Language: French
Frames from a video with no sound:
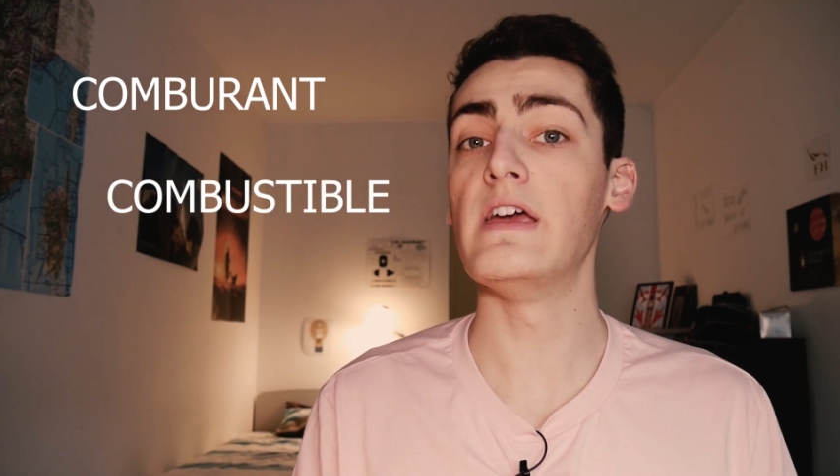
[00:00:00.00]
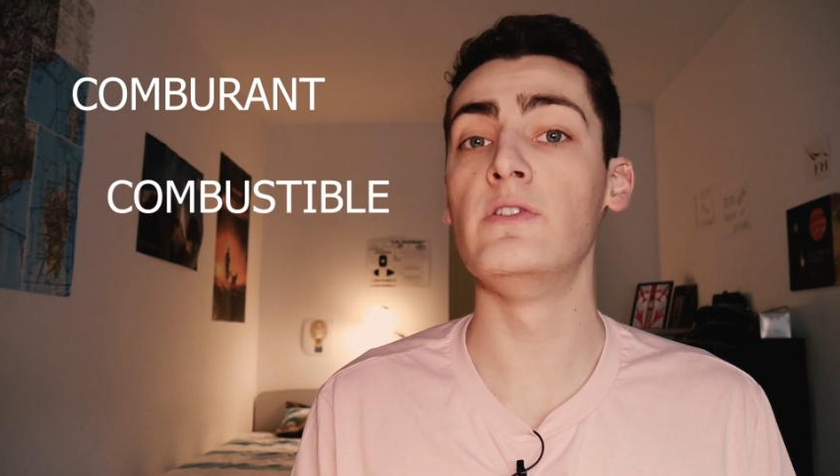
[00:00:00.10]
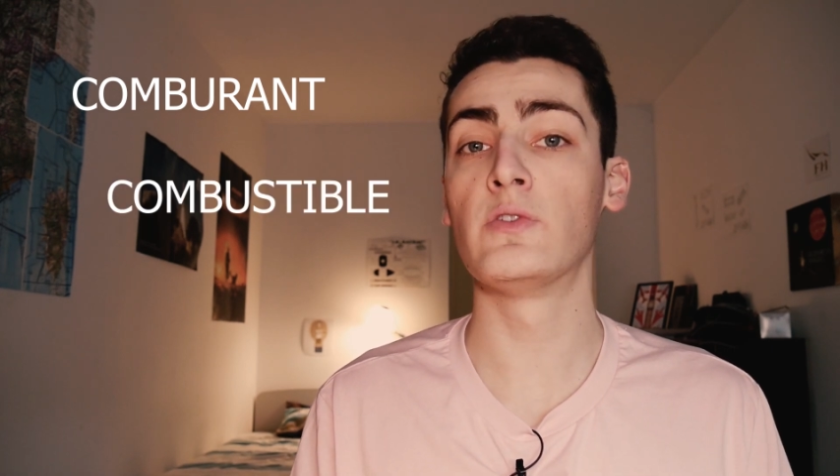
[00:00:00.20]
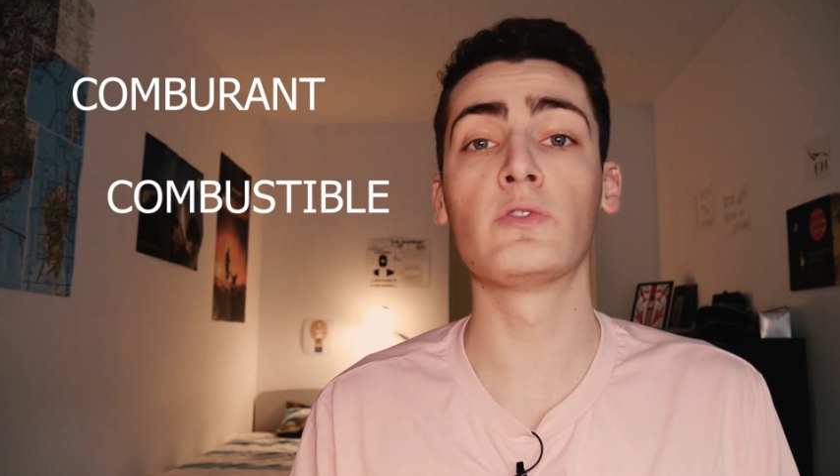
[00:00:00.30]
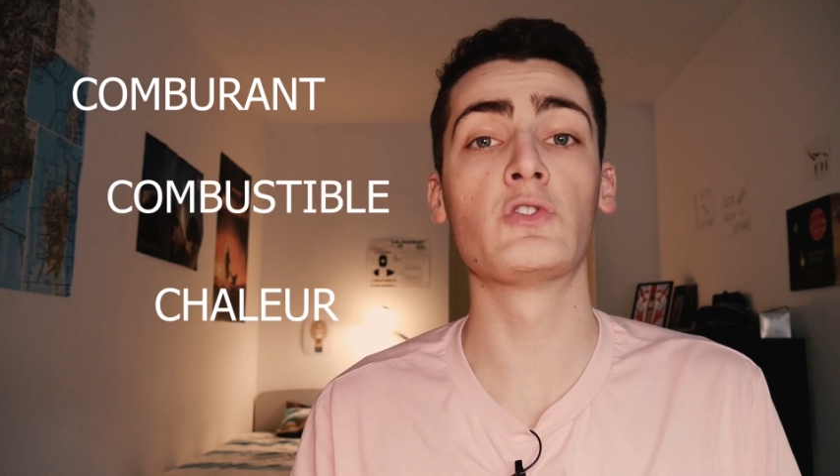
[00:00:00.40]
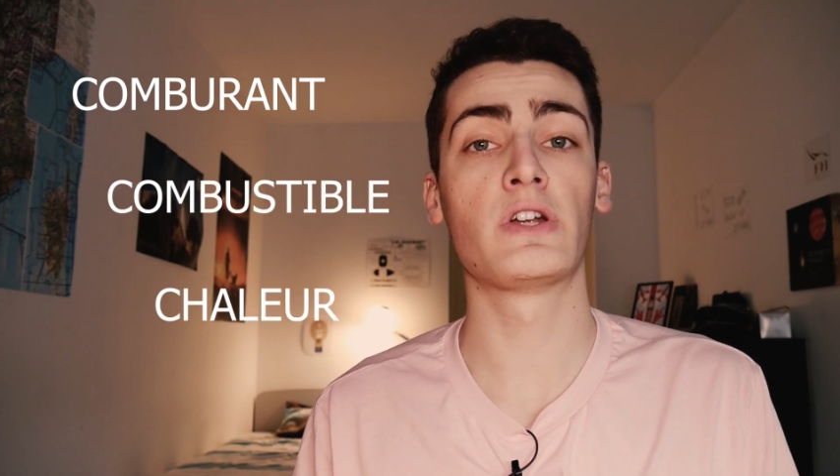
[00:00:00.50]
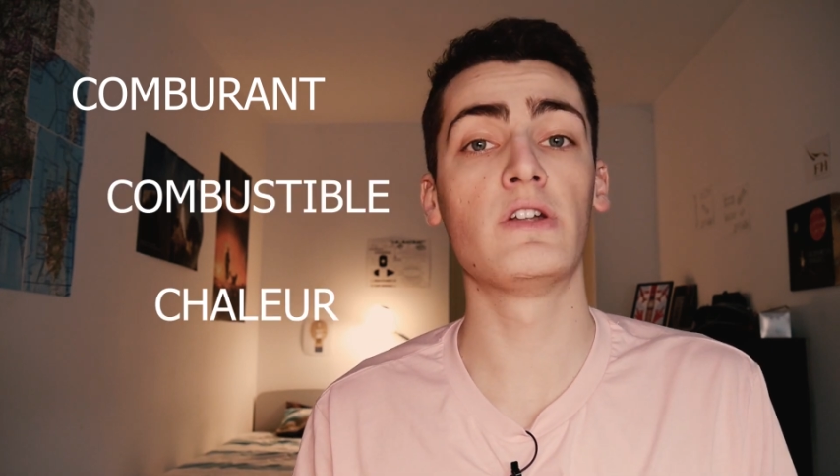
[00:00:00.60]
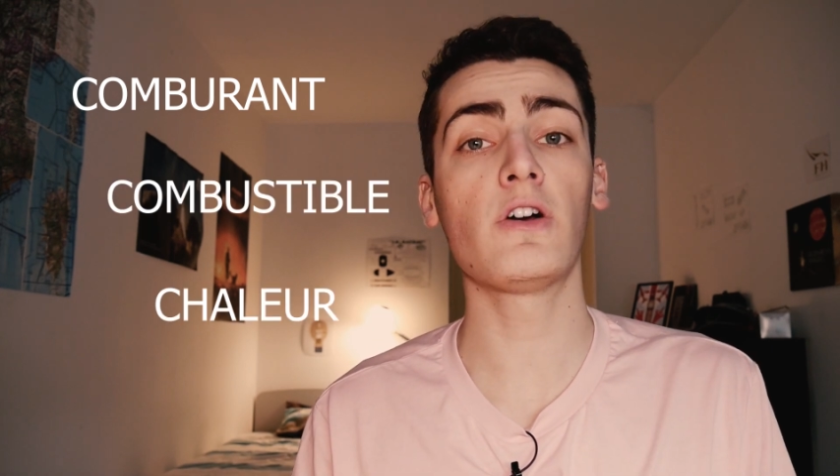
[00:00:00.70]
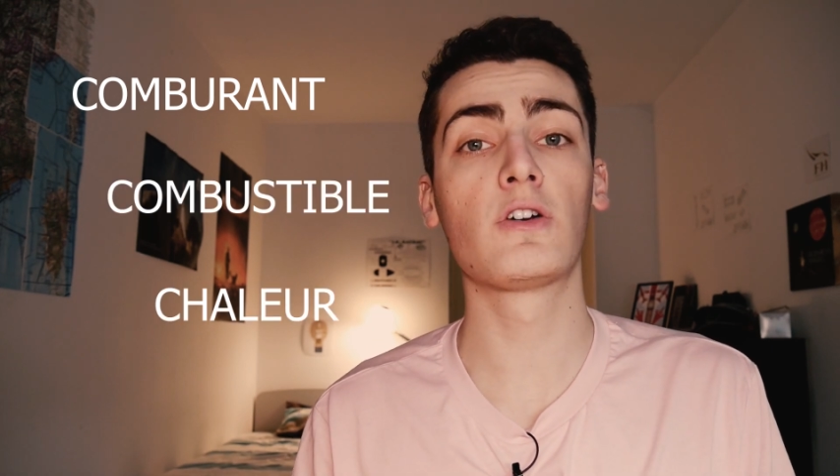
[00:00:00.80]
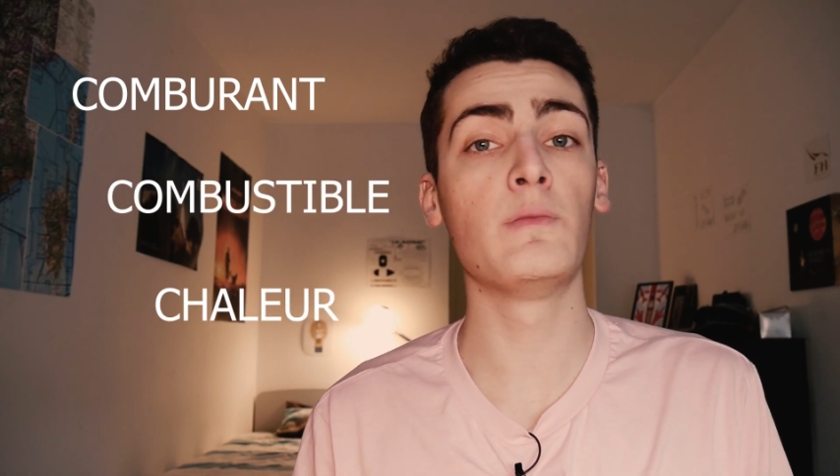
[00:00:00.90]
et une source de
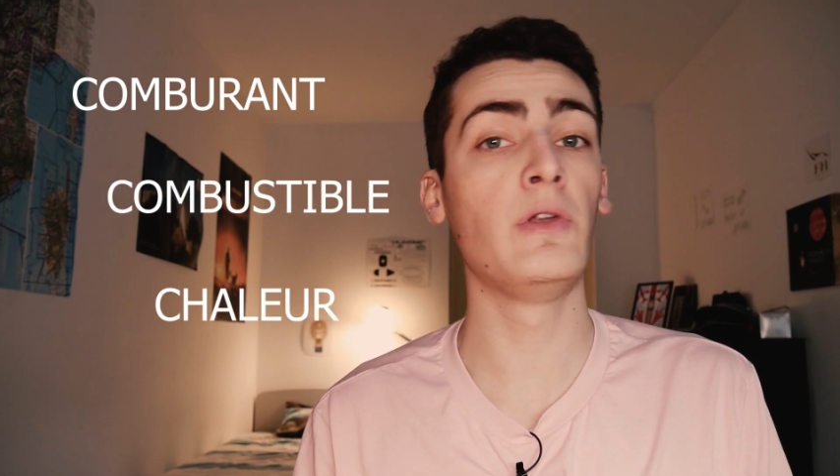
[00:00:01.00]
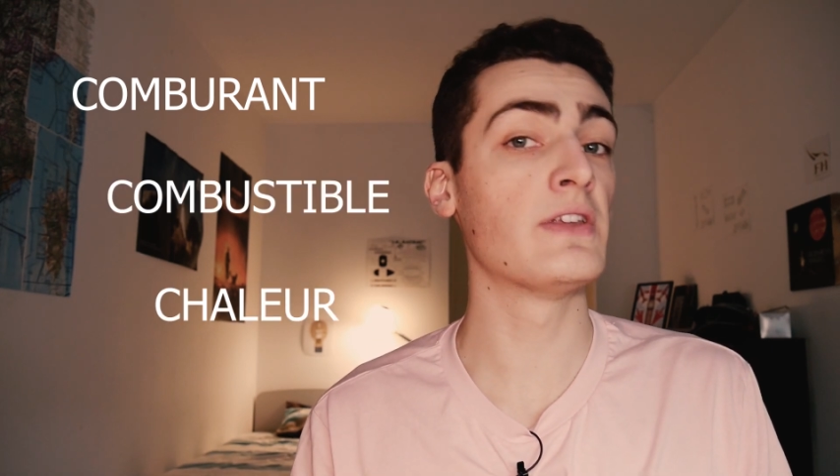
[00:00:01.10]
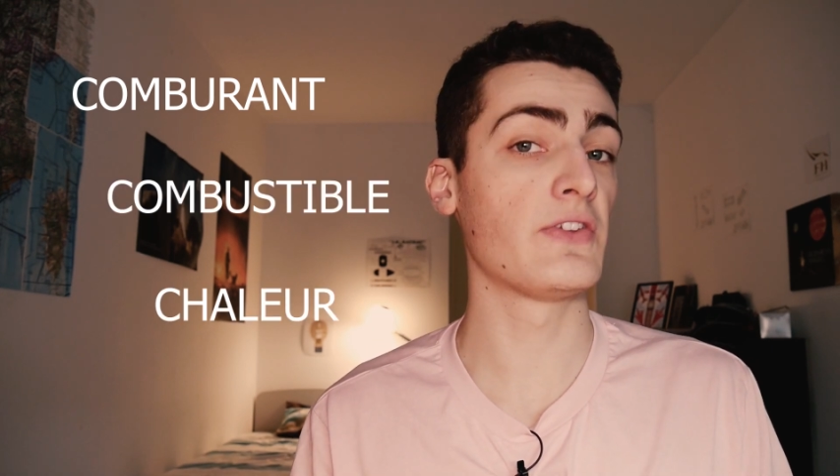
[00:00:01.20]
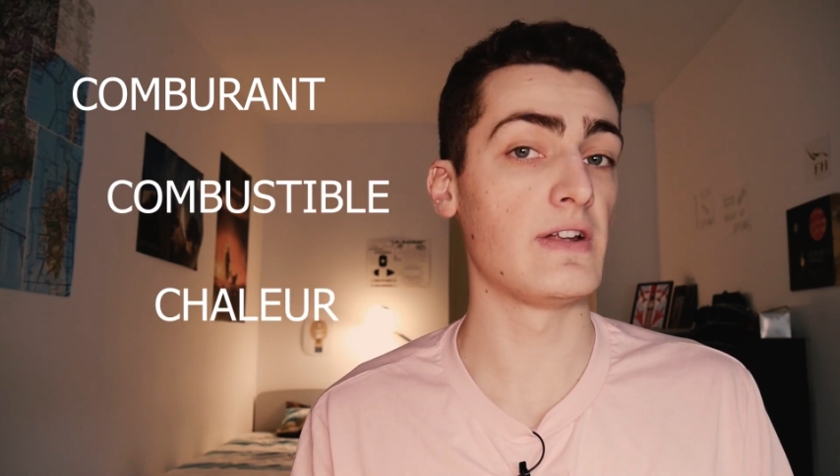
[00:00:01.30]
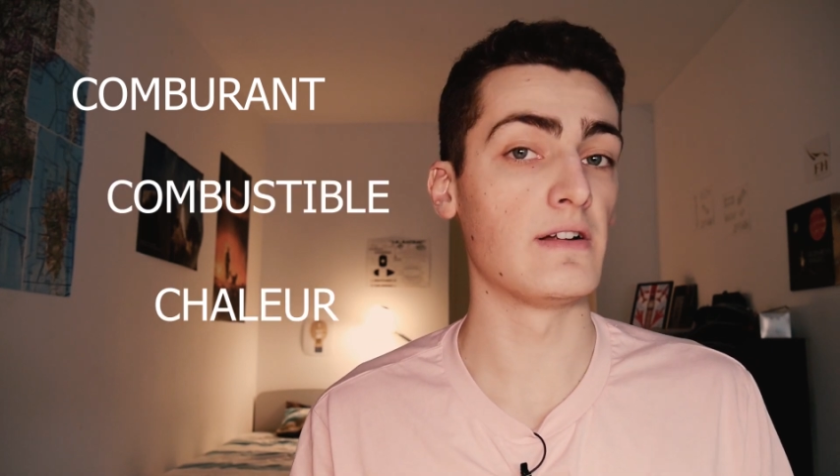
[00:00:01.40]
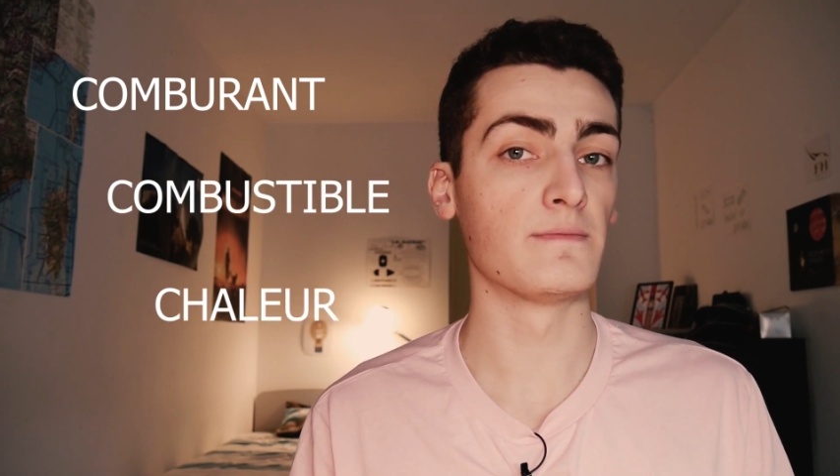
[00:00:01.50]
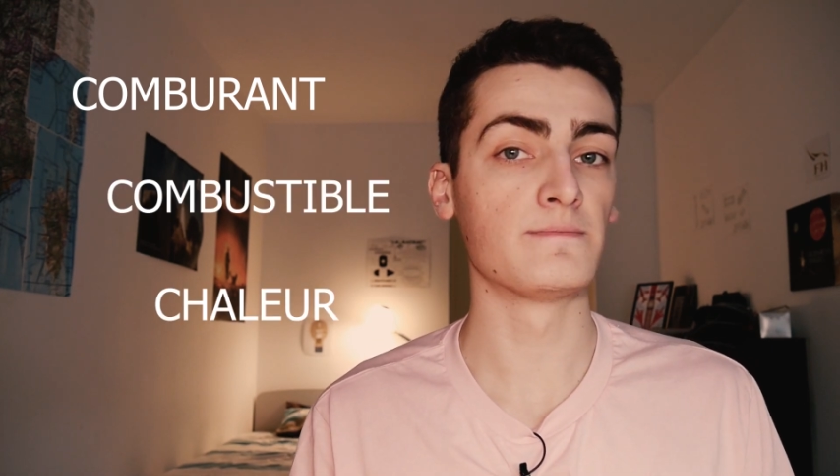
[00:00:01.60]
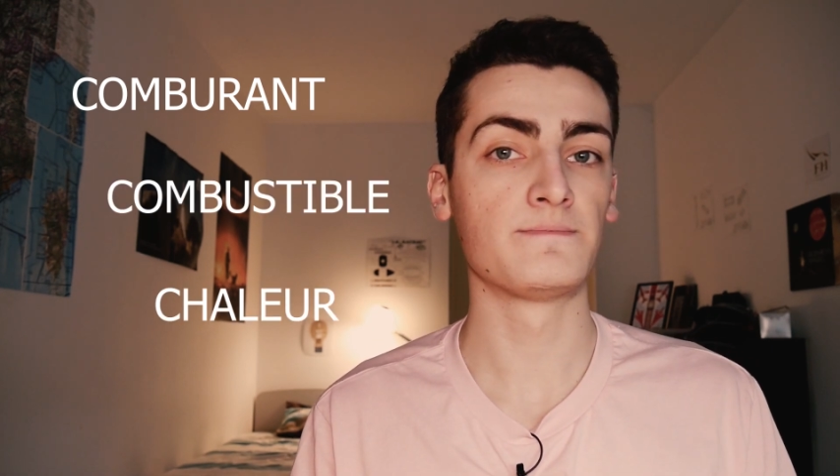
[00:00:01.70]
chaleur comme une étincelle.